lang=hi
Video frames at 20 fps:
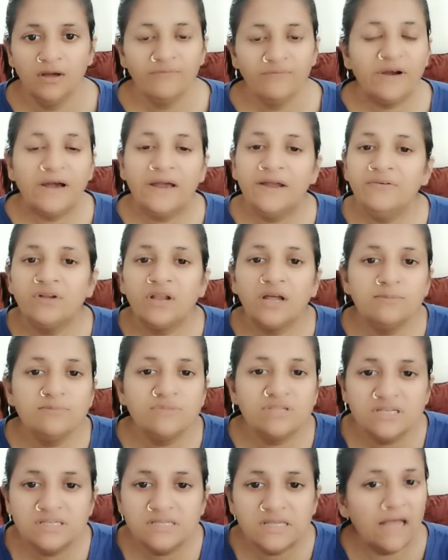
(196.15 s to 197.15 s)
फाइव टाइम्स
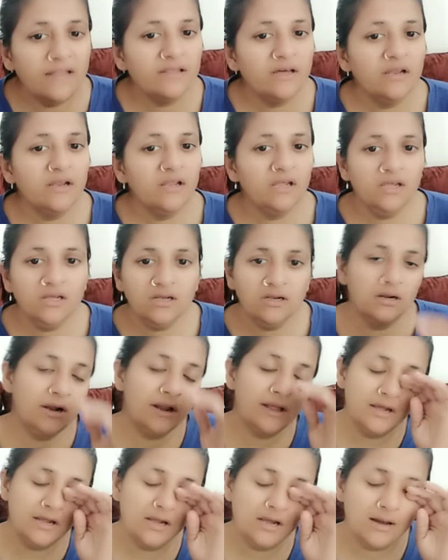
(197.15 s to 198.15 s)
से ज़्यादा नहीं
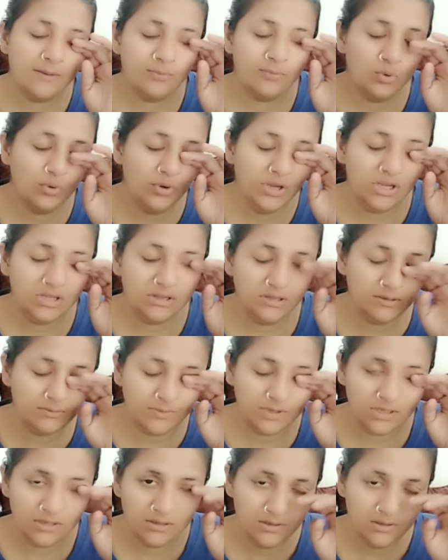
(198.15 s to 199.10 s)
करना है आपको एक दिन में